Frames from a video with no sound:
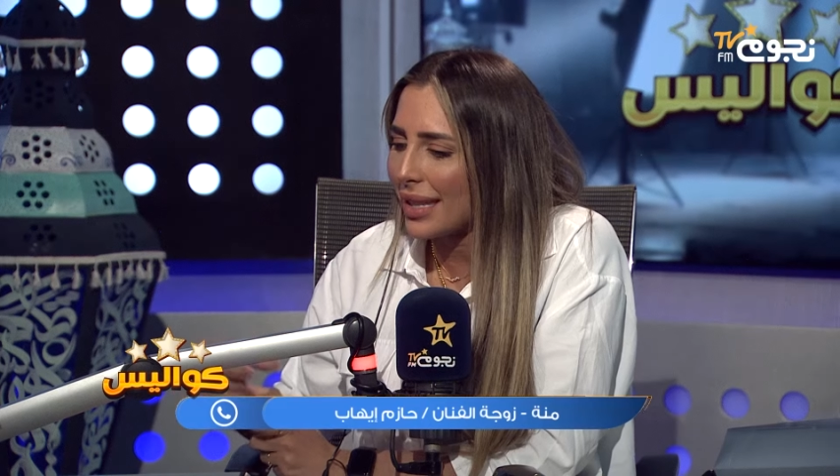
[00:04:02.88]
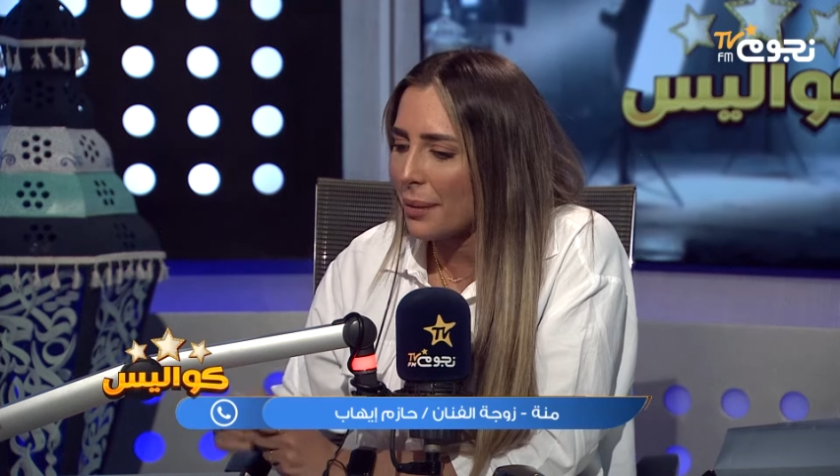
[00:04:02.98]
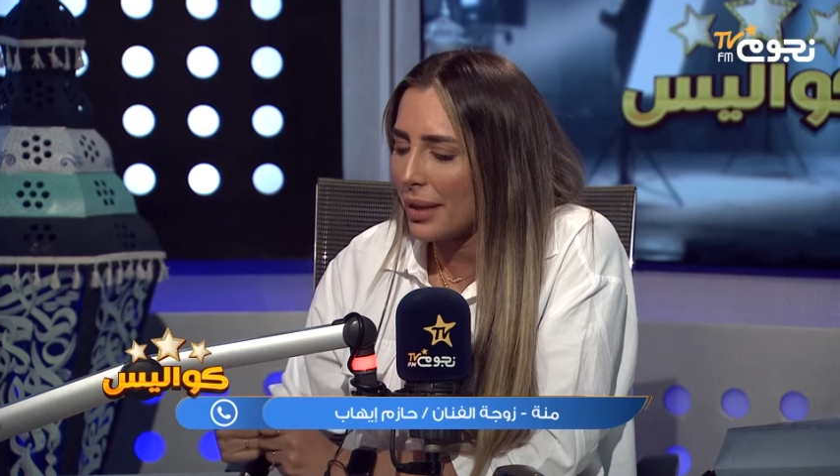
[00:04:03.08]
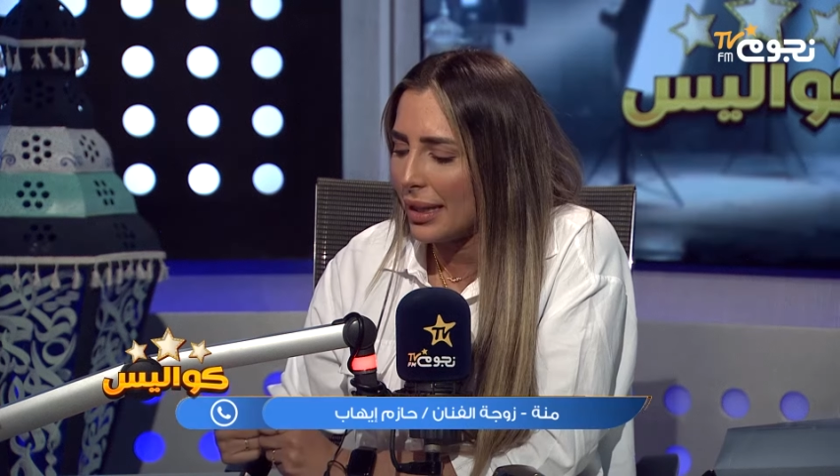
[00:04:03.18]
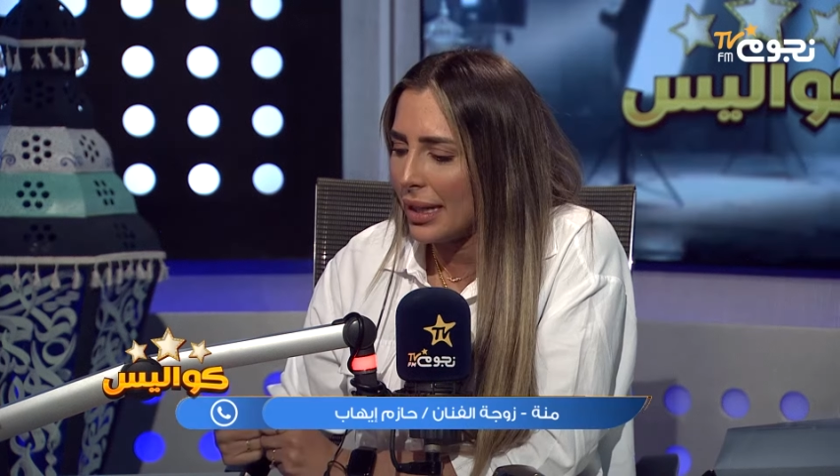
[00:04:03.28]

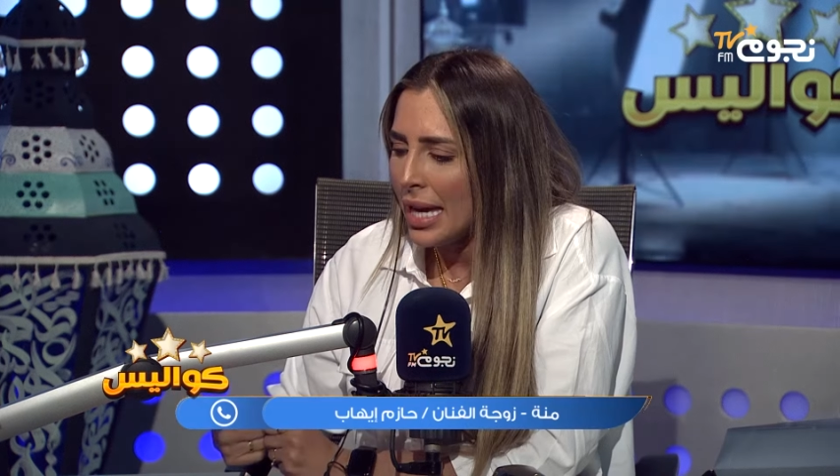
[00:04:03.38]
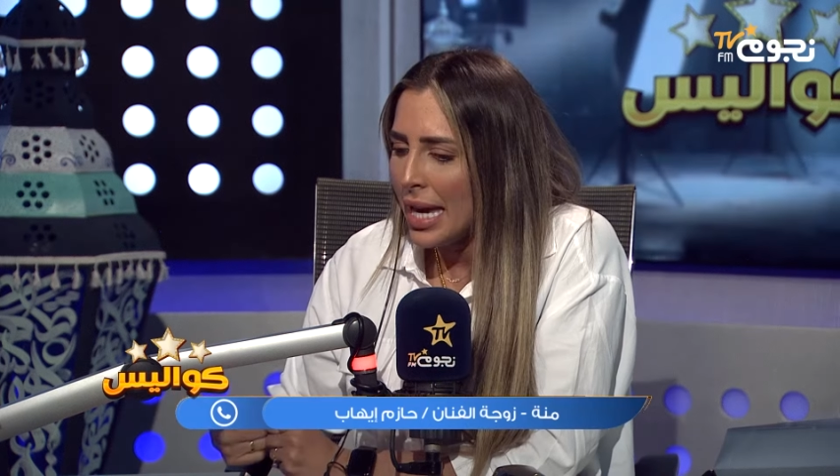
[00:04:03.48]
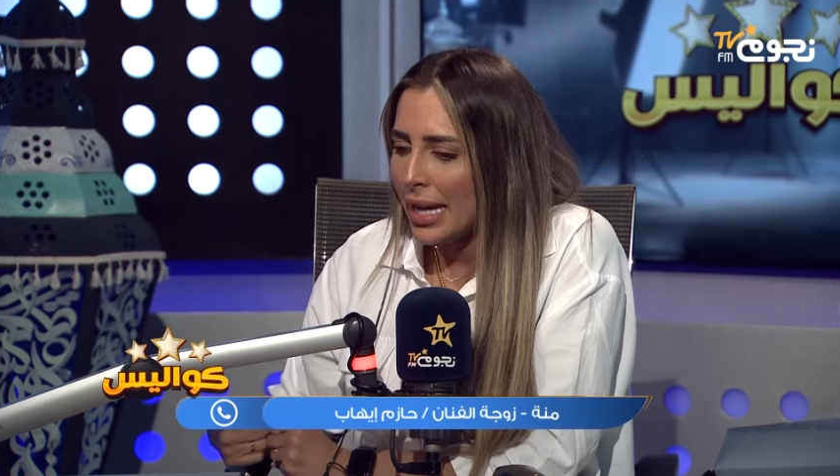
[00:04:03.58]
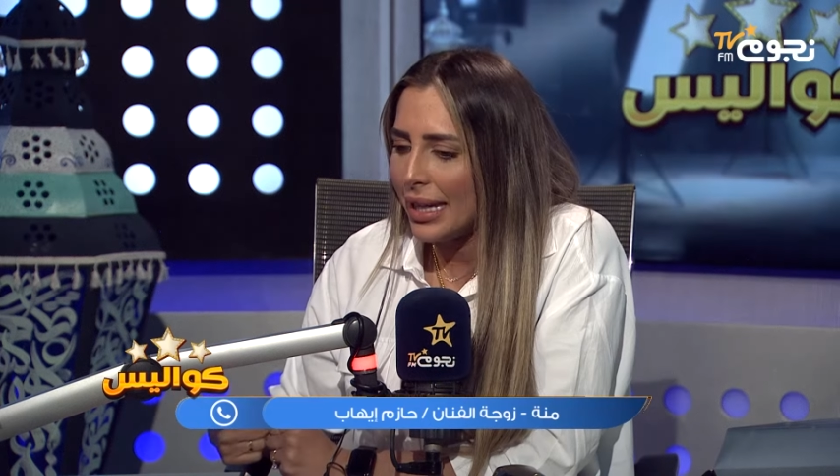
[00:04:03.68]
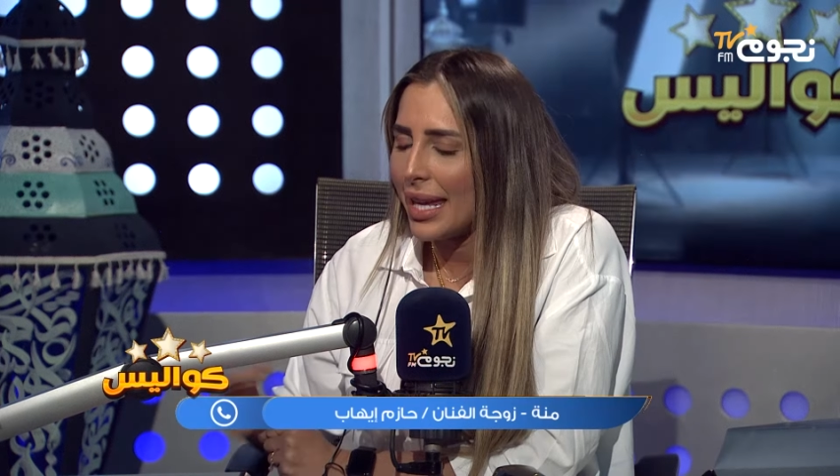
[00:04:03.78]
دايما ان
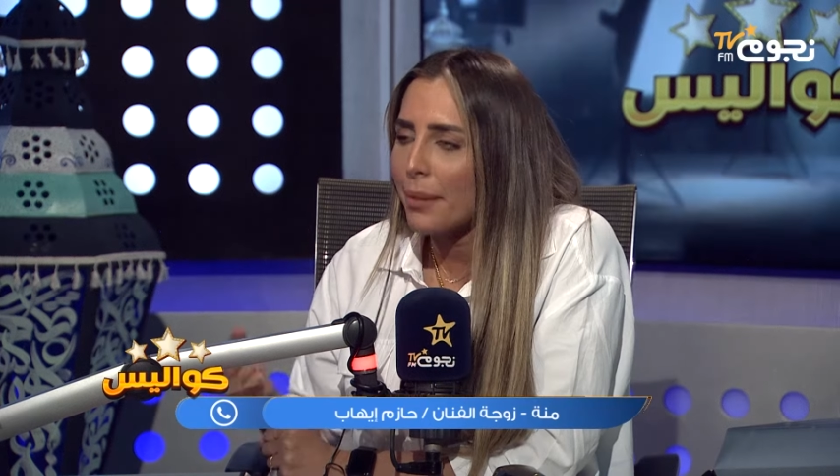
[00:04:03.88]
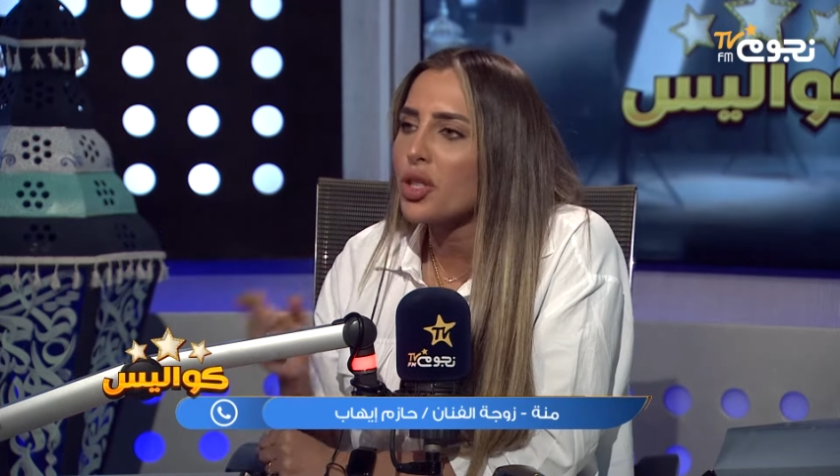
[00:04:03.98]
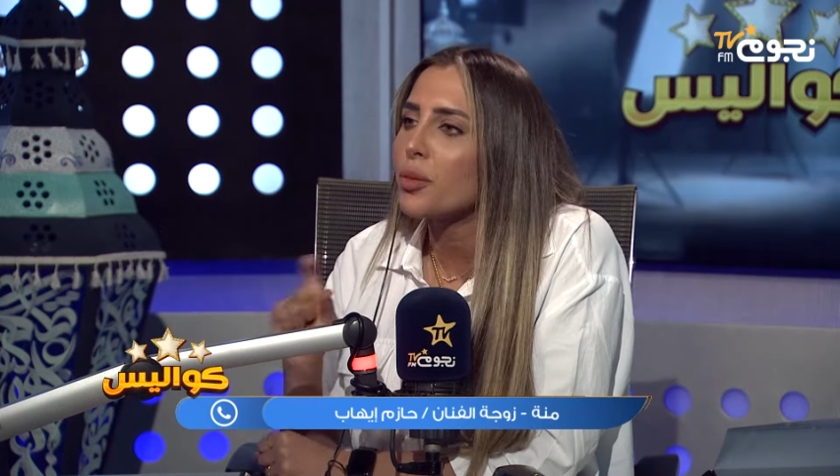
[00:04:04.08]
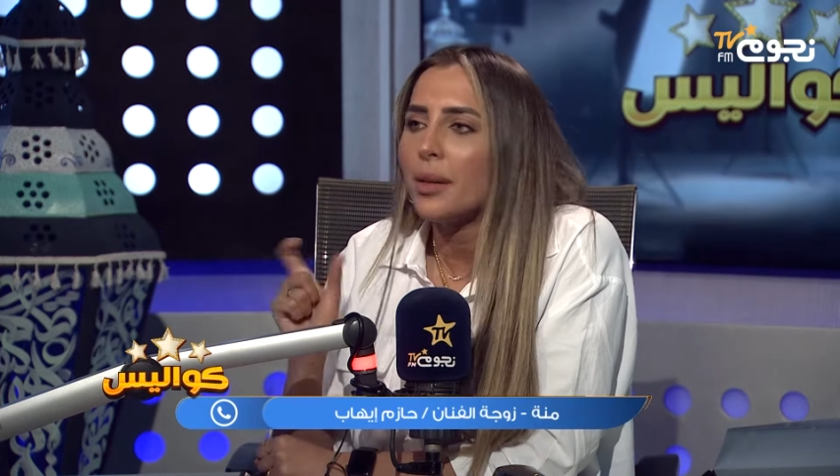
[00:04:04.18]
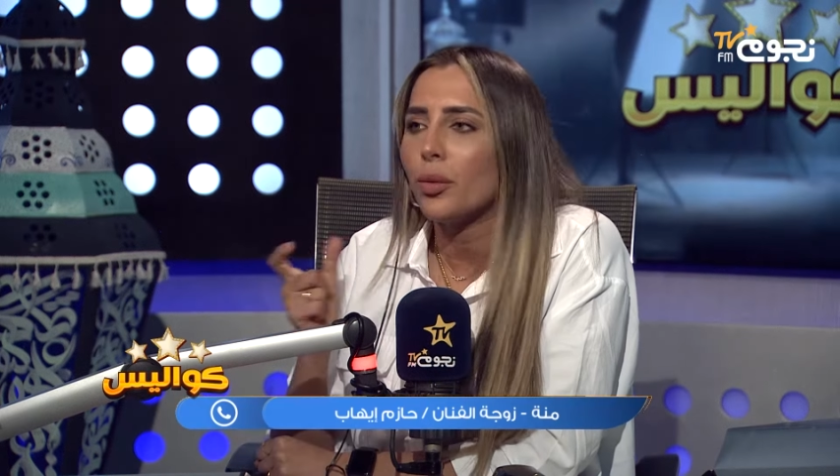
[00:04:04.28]
ان هي
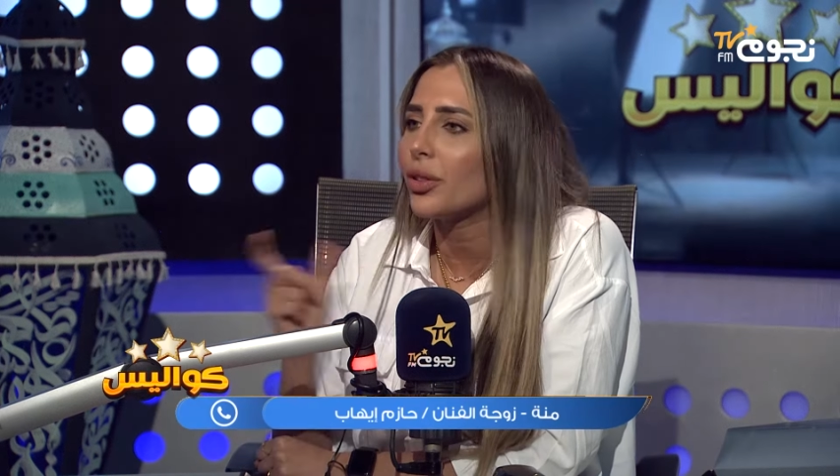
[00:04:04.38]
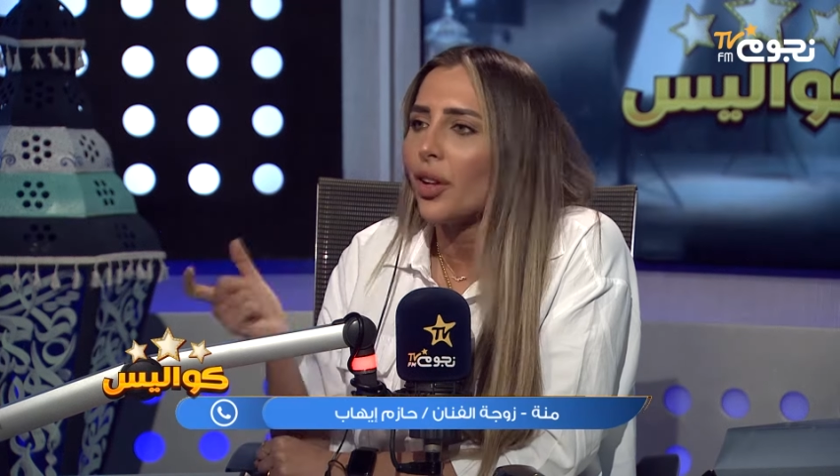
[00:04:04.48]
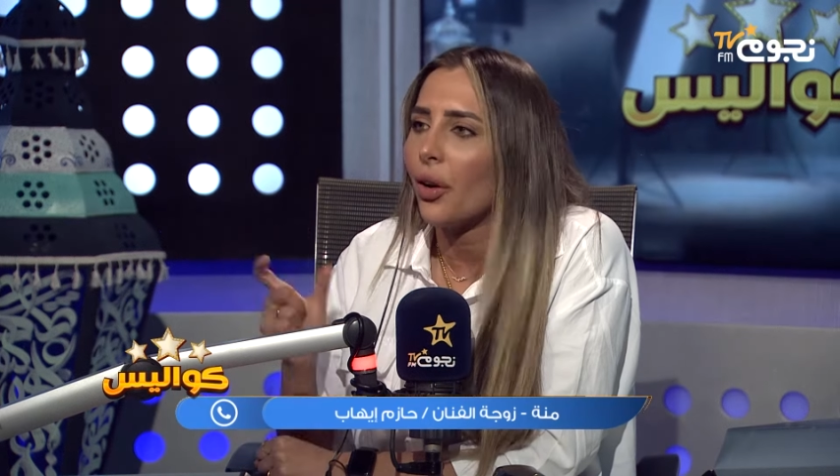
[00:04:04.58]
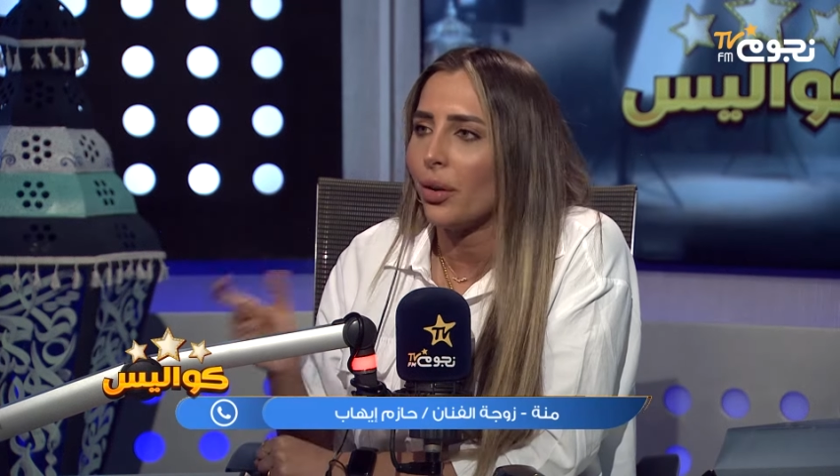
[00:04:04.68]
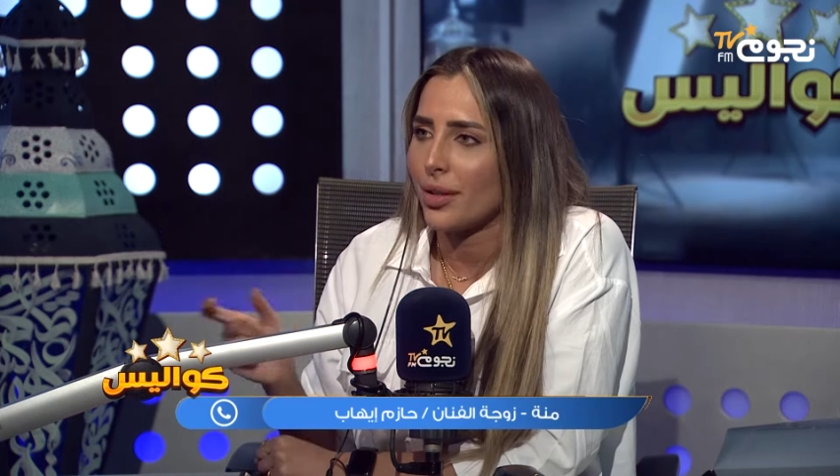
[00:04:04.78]
مش
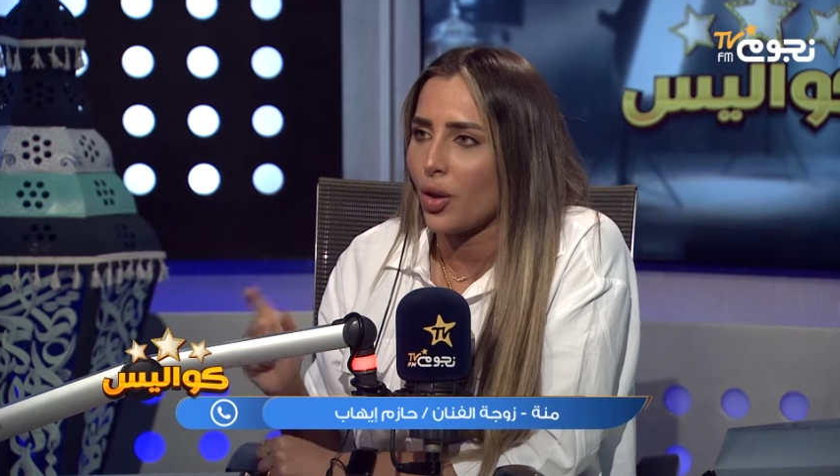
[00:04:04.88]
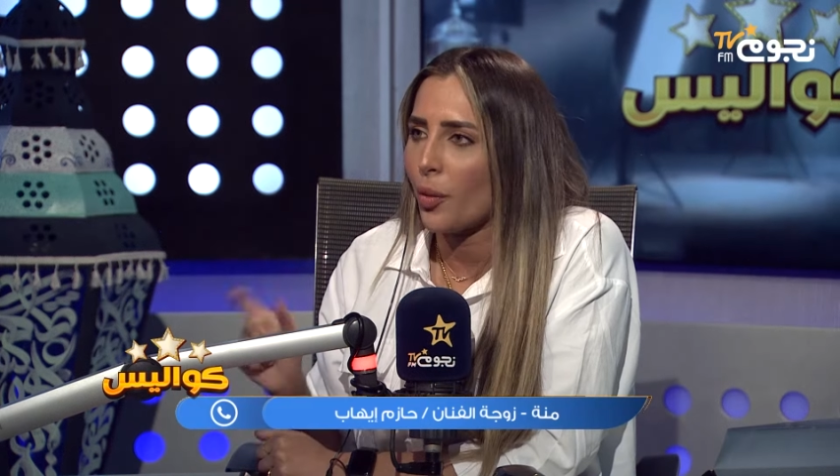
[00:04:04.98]
بالمده خالص